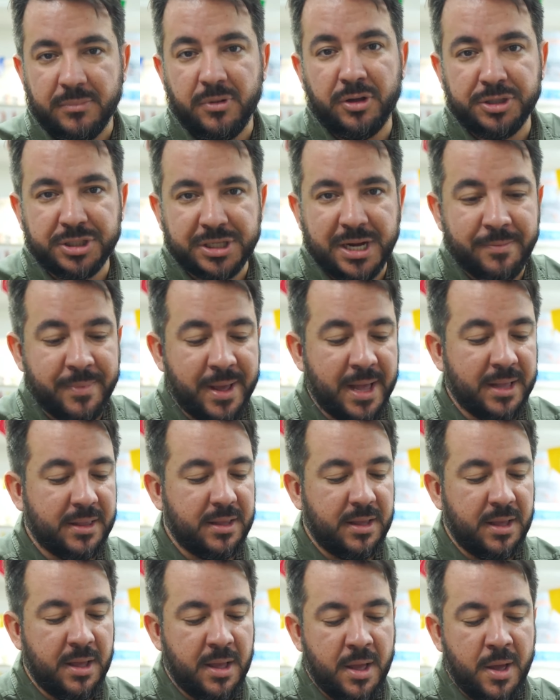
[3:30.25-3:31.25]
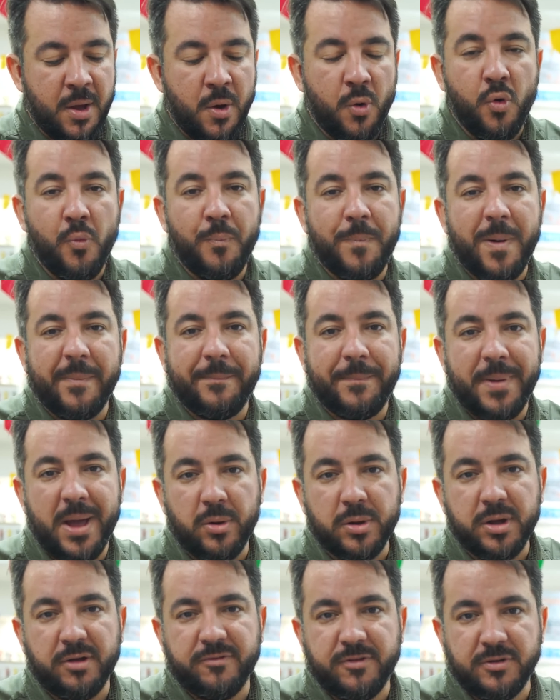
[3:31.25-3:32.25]
logicamente, o
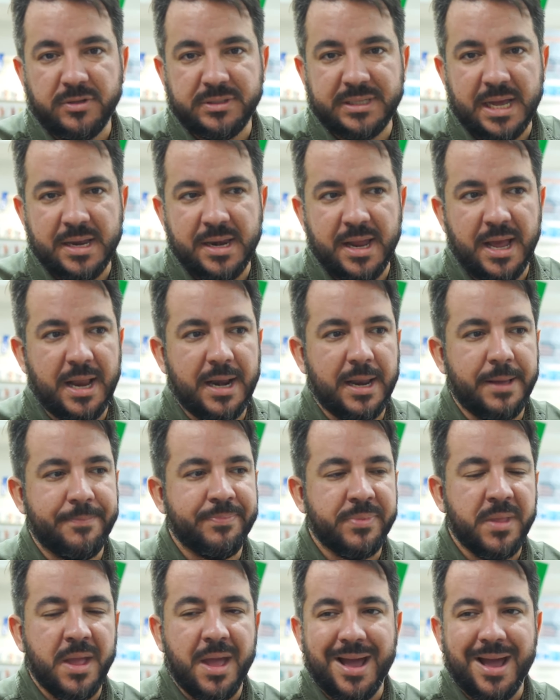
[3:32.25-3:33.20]
papel que eu vou usar nela,